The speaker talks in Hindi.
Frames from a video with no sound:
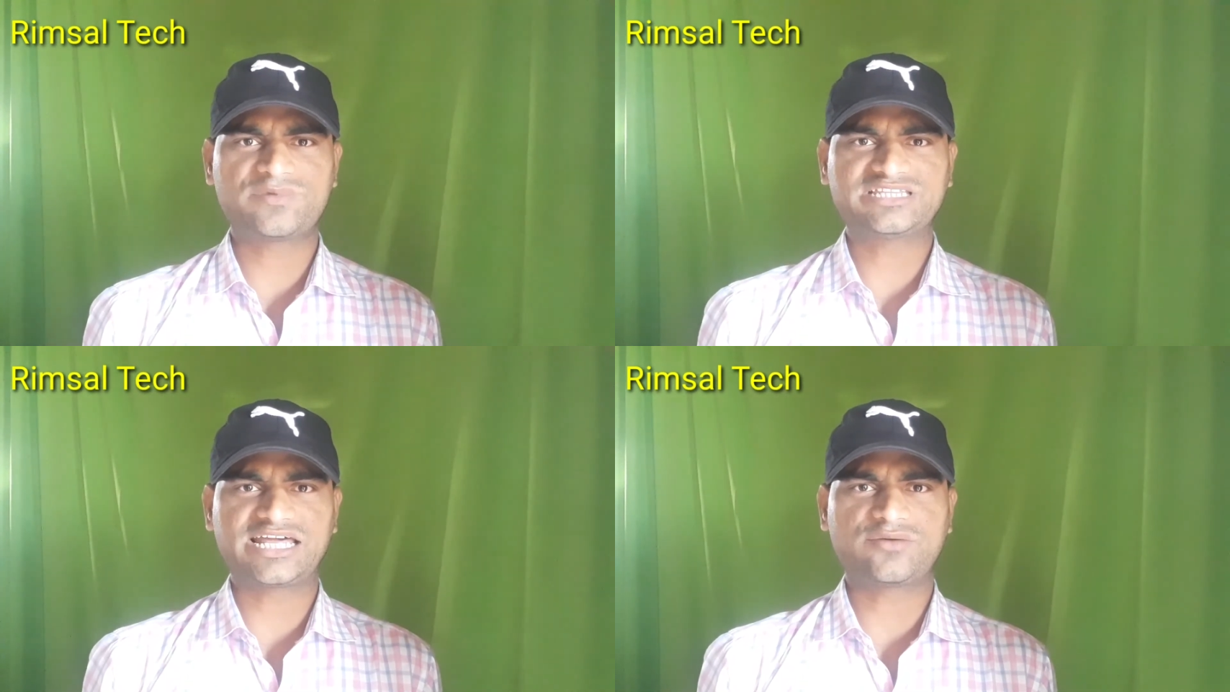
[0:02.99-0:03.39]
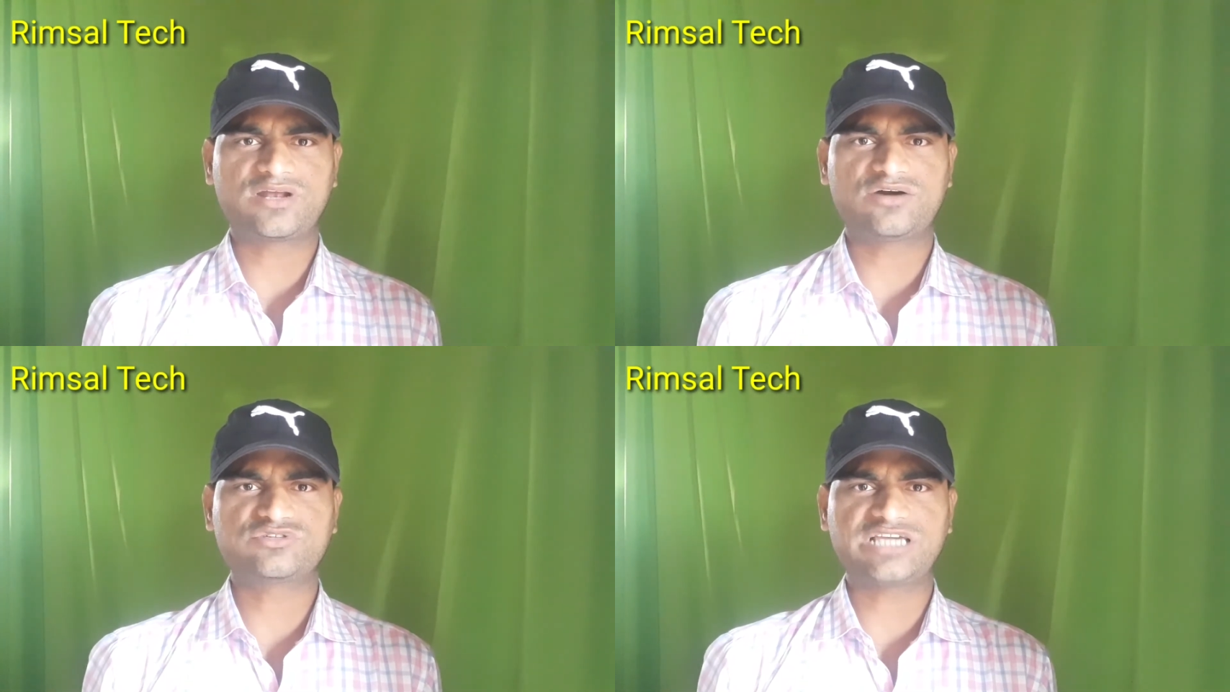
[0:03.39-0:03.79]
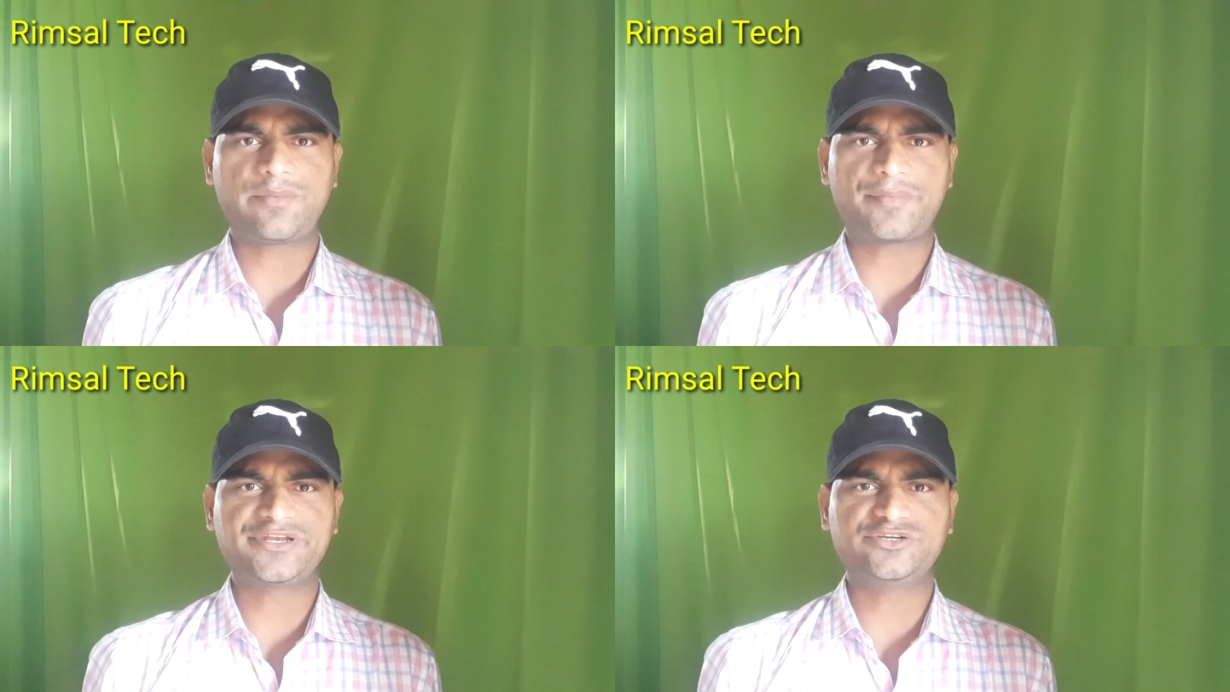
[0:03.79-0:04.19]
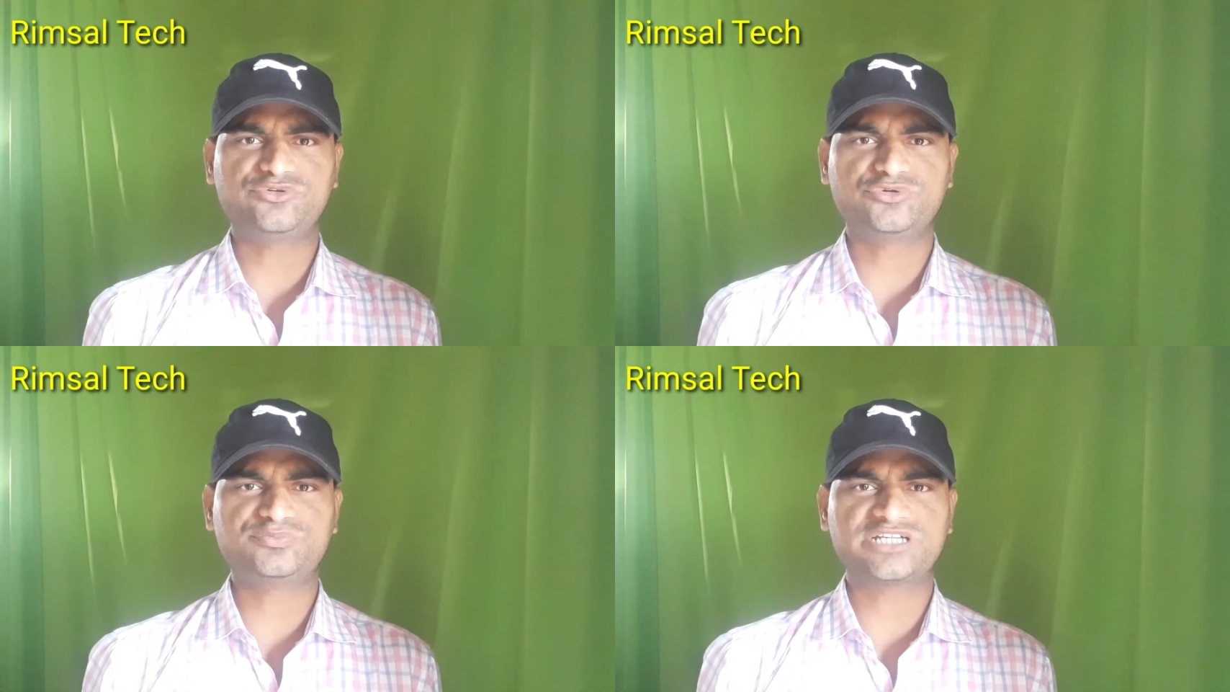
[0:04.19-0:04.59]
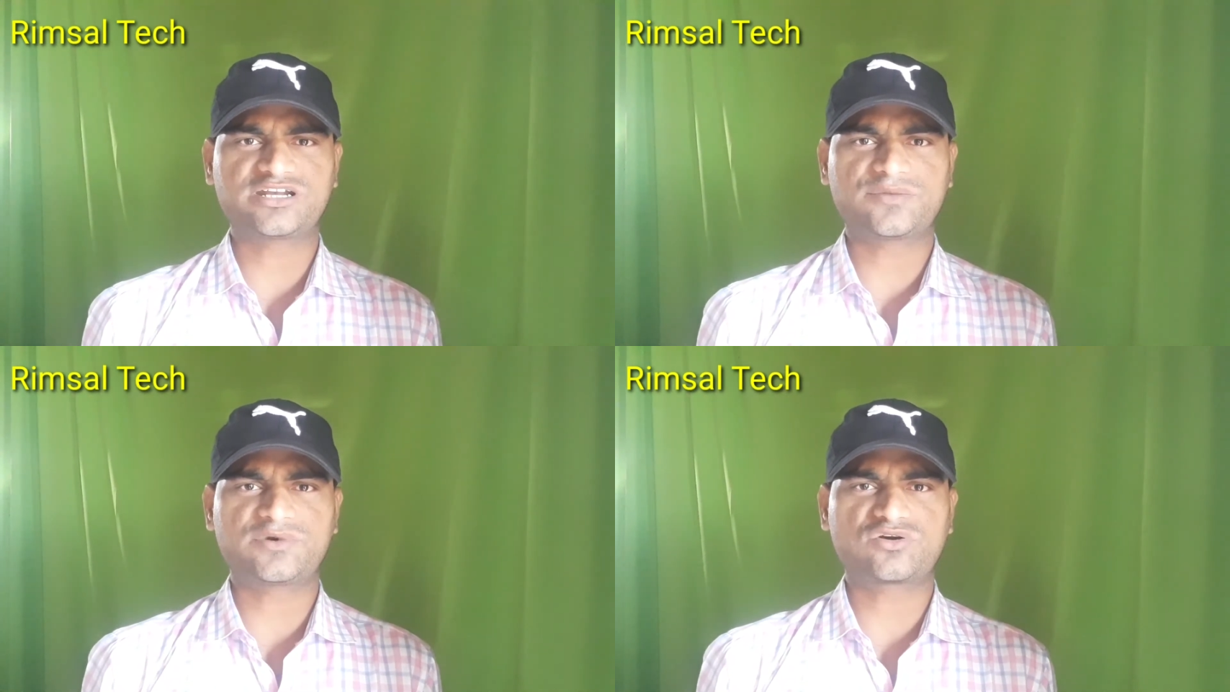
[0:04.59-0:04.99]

को बताने वाला हूं कि आप अपने यूट्यूब चैनल